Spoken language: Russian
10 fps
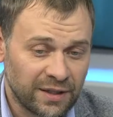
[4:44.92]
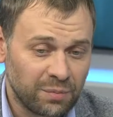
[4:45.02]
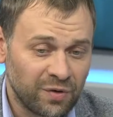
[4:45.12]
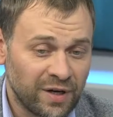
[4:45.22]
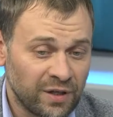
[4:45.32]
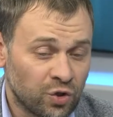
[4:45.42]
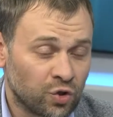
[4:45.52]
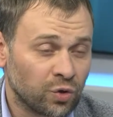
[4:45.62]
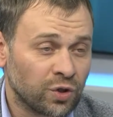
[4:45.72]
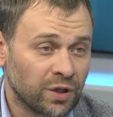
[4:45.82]
набивает
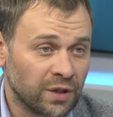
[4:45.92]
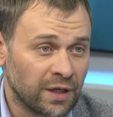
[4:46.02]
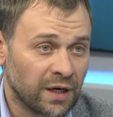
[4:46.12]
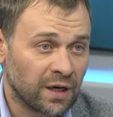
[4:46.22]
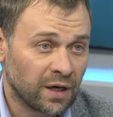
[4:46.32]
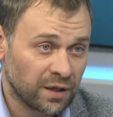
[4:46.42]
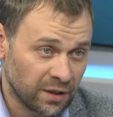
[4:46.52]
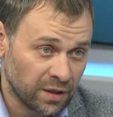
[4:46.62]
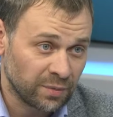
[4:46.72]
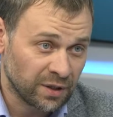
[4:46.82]
щетки для
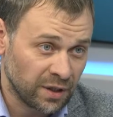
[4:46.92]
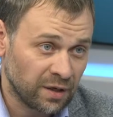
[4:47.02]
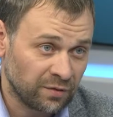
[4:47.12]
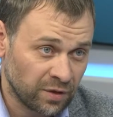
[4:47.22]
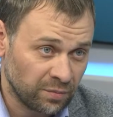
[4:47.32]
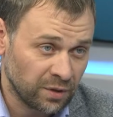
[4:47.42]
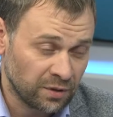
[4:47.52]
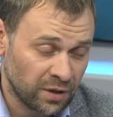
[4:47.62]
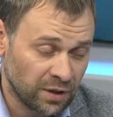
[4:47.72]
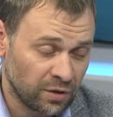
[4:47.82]
КДМ, для,
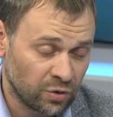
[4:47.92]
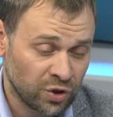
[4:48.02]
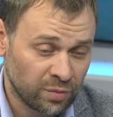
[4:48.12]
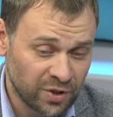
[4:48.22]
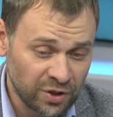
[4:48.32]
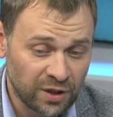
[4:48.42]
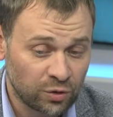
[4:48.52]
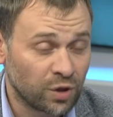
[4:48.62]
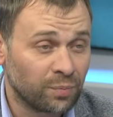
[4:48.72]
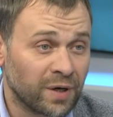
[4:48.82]
для дорожных машин,
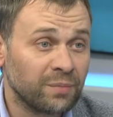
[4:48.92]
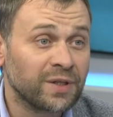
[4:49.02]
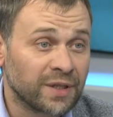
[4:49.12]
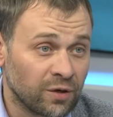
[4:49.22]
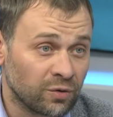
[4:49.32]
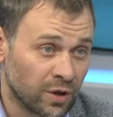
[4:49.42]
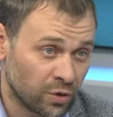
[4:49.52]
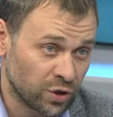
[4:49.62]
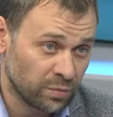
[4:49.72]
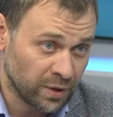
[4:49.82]
которые прометают
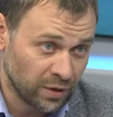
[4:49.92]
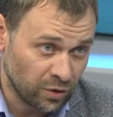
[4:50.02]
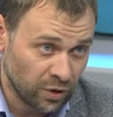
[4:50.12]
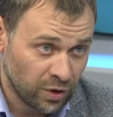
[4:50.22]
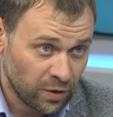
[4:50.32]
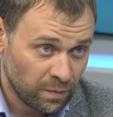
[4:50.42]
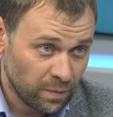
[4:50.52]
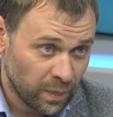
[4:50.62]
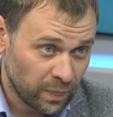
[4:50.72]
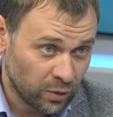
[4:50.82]
дорожное полотно.
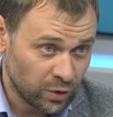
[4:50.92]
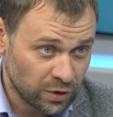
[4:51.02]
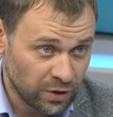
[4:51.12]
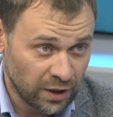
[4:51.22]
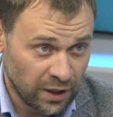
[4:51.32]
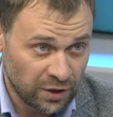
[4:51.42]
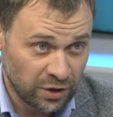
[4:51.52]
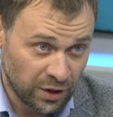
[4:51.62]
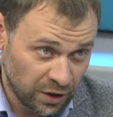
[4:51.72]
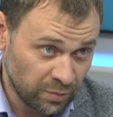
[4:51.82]
То есть на
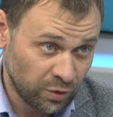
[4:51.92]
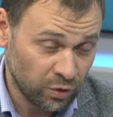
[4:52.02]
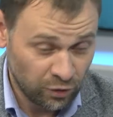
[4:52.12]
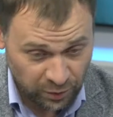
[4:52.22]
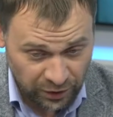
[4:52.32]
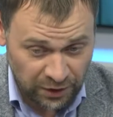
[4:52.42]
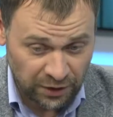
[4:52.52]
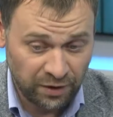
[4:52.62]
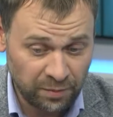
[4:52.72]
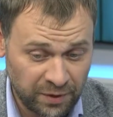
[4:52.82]
каждой КДМ у нее впереди
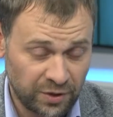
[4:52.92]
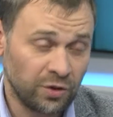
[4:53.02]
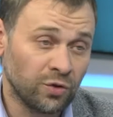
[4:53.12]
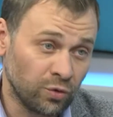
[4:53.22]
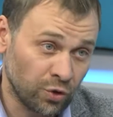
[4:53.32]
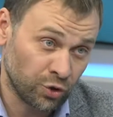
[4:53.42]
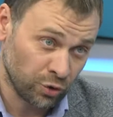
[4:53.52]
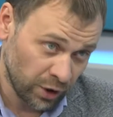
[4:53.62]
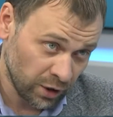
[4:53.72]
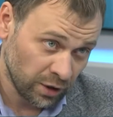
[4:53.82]
отвал, посередине у нее
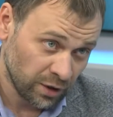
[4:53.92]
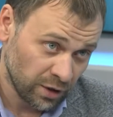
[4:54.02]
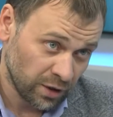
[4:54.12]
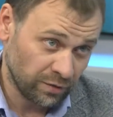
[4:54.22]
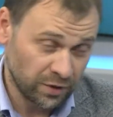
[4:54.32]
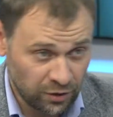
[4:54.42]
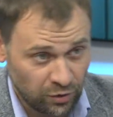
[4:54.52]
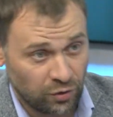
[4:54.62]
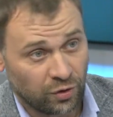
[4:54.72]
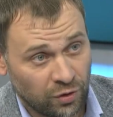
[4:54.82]
щетка, а сзади...
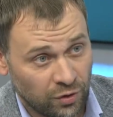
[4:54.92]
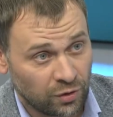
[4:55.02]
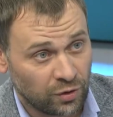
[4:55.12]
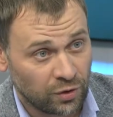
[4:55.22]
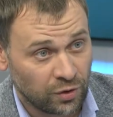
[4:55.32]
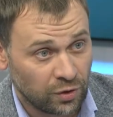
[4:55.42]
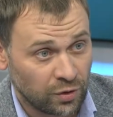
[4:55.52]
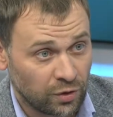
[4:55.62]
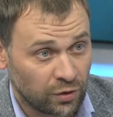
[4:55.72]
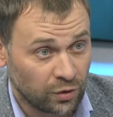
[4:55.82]
Для этого ее... специальный цех?
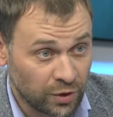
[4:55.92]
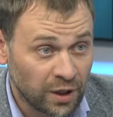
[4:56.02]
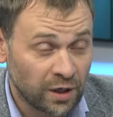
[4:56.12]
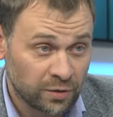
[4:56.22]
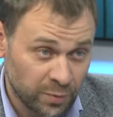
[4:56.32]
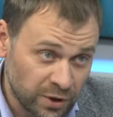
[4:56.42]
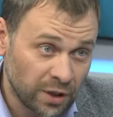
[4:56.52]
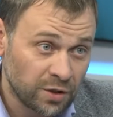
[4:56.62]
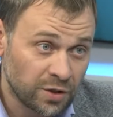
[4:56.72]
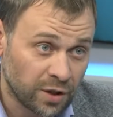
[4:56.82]
Да,
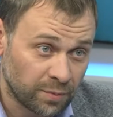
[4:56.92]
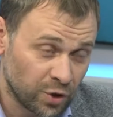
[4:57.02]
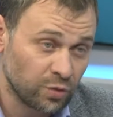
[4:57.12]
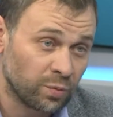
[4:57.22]
специальный цех. Почему?